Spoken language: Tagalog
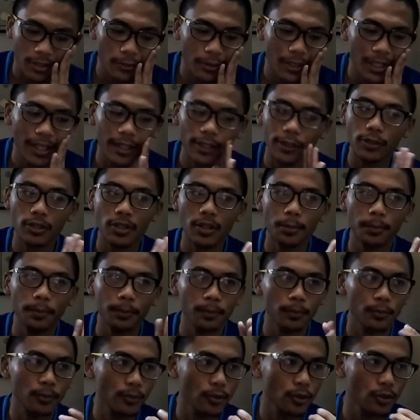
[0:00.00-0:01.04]
wala na sa
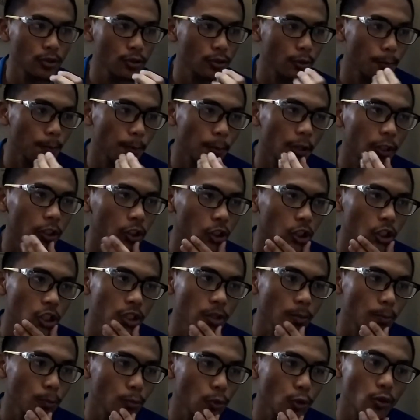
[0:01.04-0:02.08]
YouTube
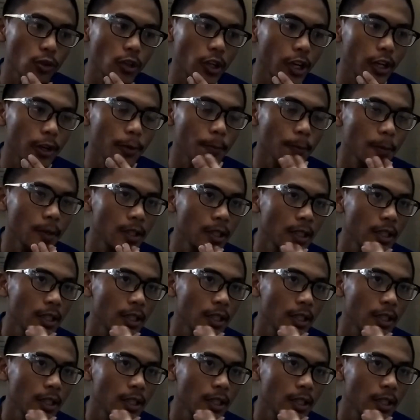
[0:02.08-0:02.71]
Partnership Program,